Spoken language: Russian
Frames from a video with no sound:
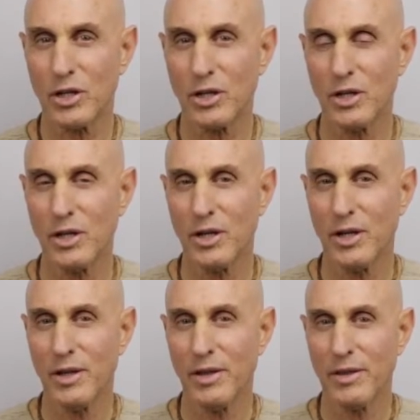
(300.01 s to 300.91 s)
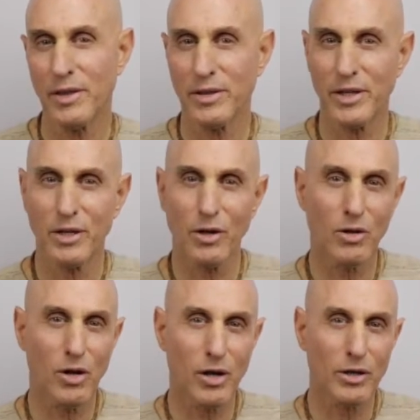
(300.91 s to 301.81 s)
так называемого
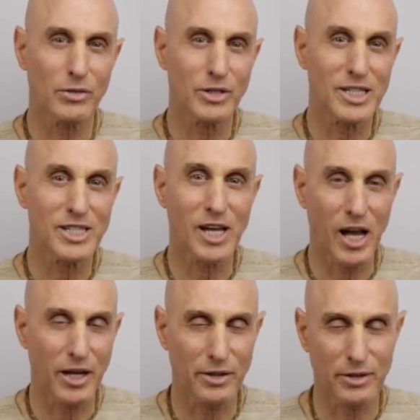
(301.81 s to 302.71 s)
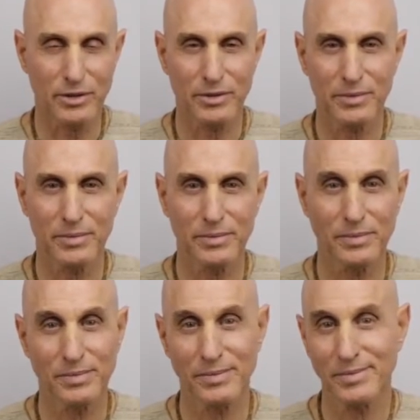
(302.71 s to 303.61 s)
наслаждения, получать
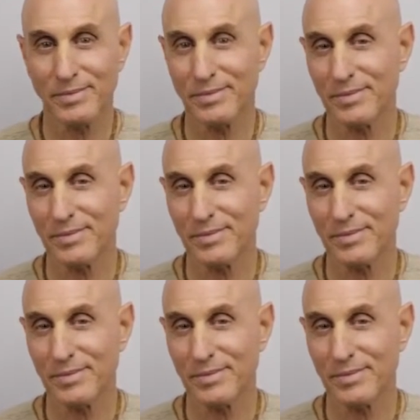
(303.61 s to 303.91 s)
прославление.